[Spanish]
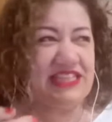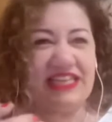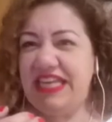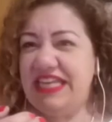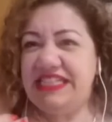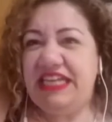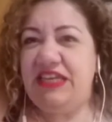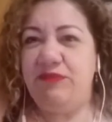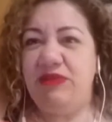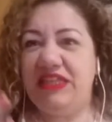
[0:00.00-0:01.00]
tenés ese
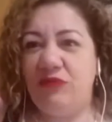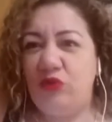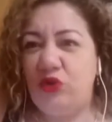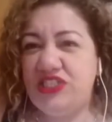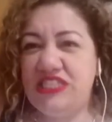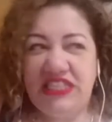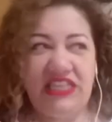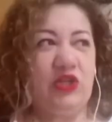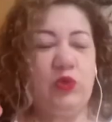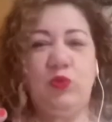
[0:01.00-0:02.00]
límite, vos te
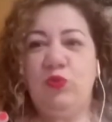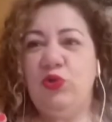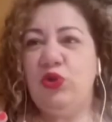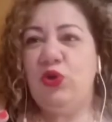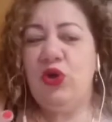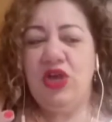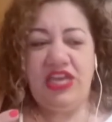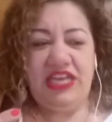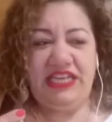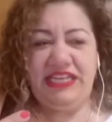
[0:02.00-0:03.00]
sentís en un mundo
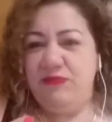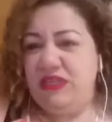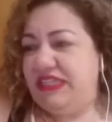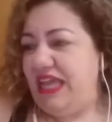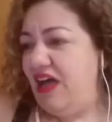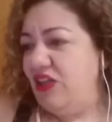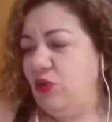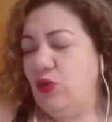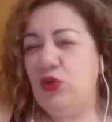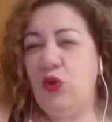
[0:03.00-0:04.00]
eh,
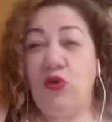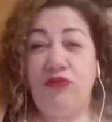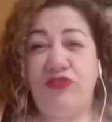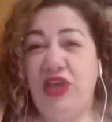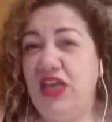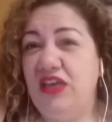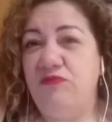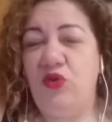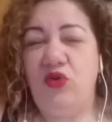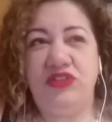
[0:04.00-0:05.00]
limitado, no confías
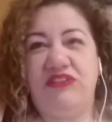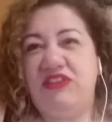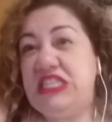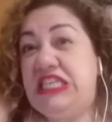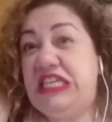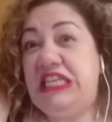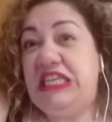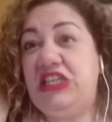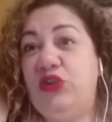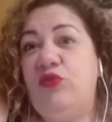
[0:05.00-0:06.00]
en vos, te ves
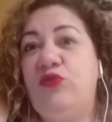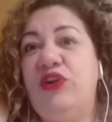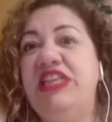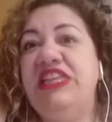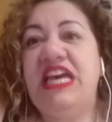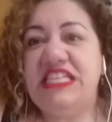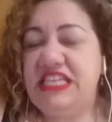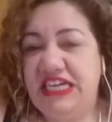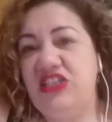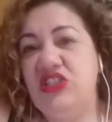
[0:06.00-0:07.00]
chiquitito frente a
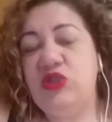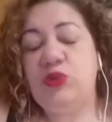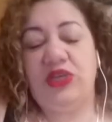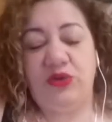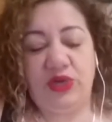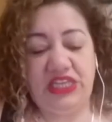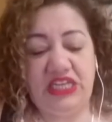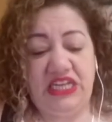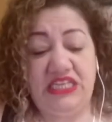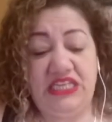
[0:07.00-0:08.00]
ese gran sueño que
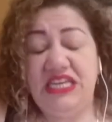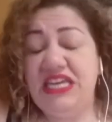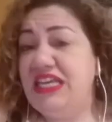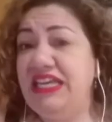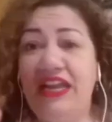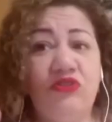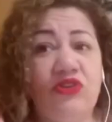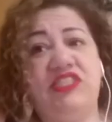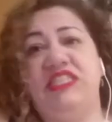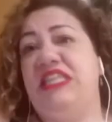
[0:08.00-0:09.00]
tenés y la
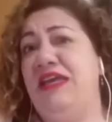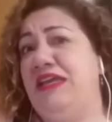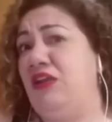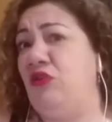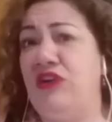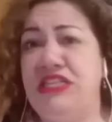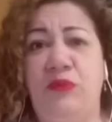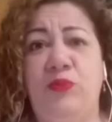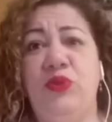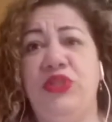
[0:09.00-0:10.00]
vocecita ahí que no vas
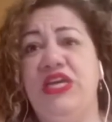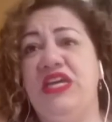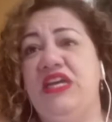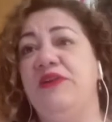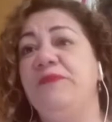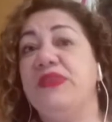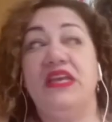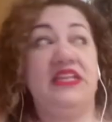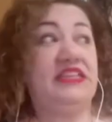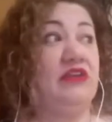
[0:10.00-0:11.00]
a poder,
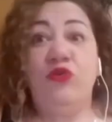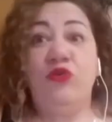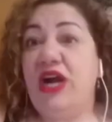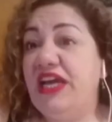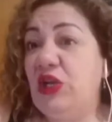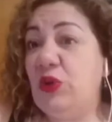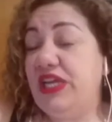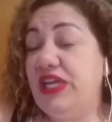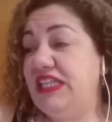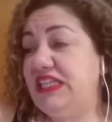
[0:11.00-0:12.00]
te enfocas en lo
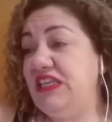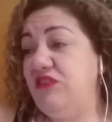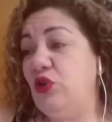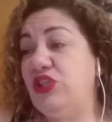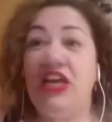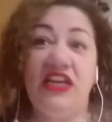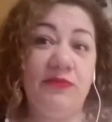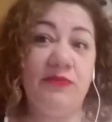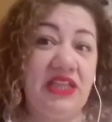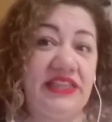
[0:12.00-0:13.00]
negativo, te
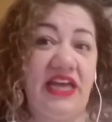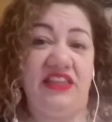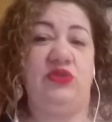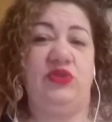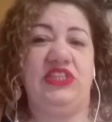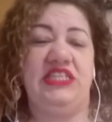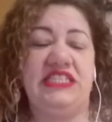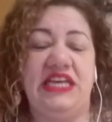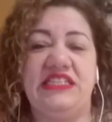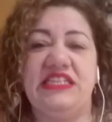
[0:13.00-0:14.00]
alimentas de
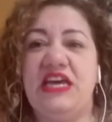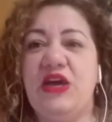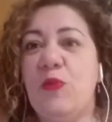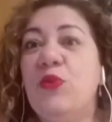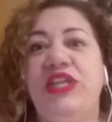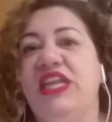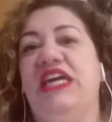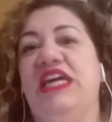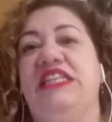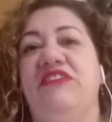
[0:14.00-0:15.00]
noticias muy
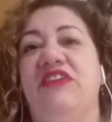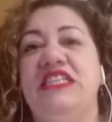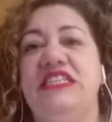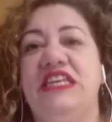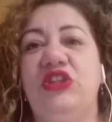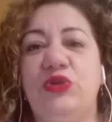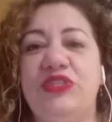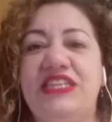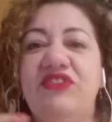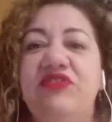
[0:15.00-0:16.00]
negativas,
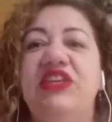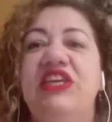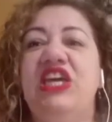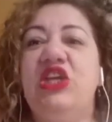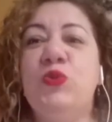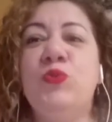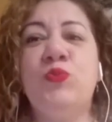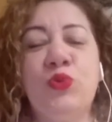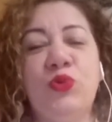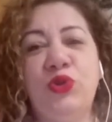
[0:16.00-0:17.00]
entonces vivís en un
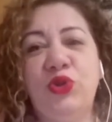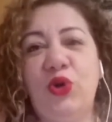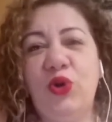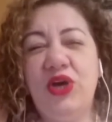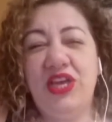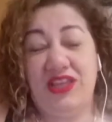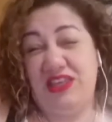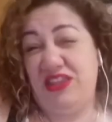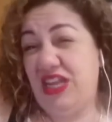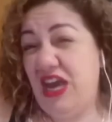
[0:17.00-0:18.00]
mundo
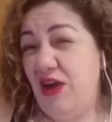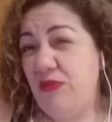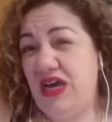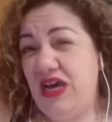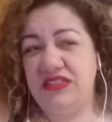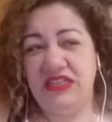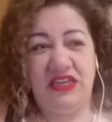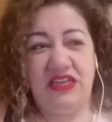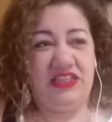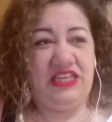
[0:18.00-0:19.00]
de dramas,
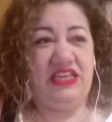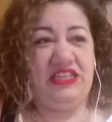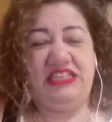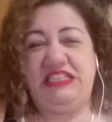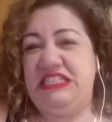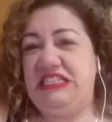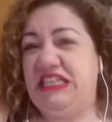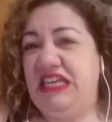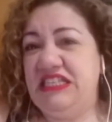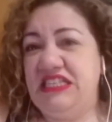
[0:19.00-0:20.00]
de,
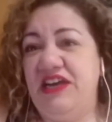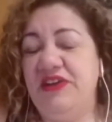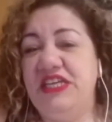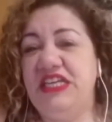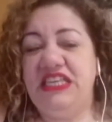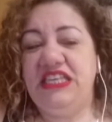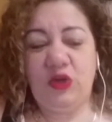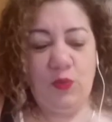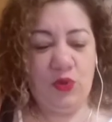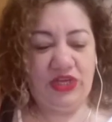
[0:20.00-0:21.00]
tristeza y
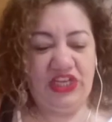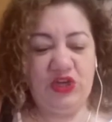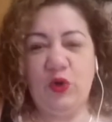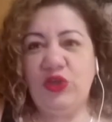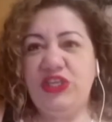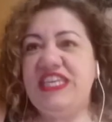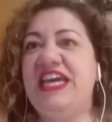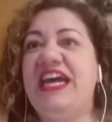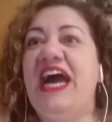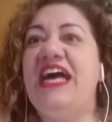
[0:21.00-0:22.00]
como que no
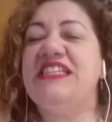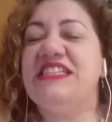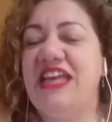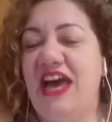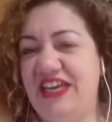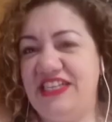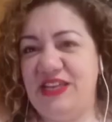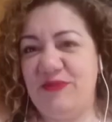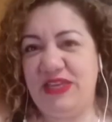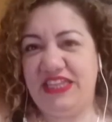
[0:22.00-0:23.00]
llegas a
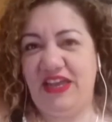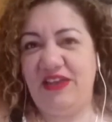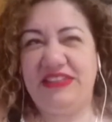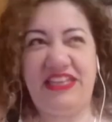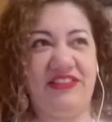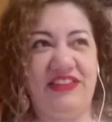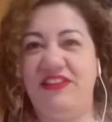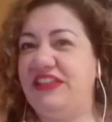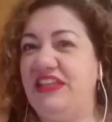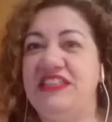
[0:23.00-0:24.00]
esa meta, te,
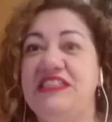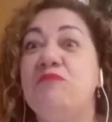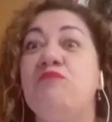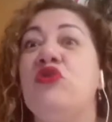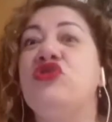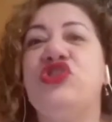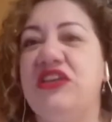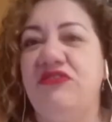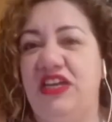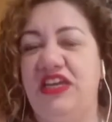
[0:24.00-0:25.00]
te es
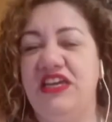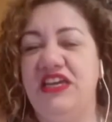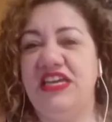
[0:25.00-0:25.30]
imposible.